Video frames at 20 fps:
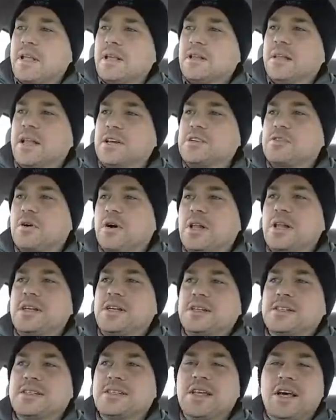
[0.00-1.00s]
na escola
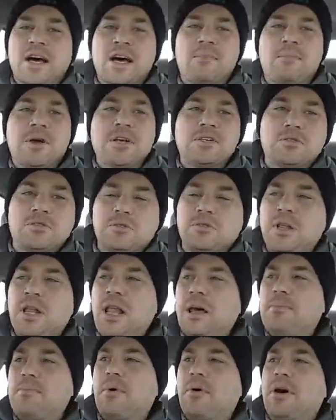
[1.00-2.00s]
de samba, isso tudo
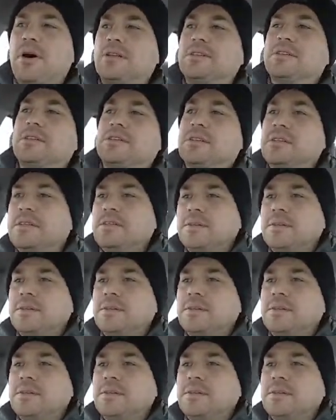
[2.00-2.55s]
ela pode.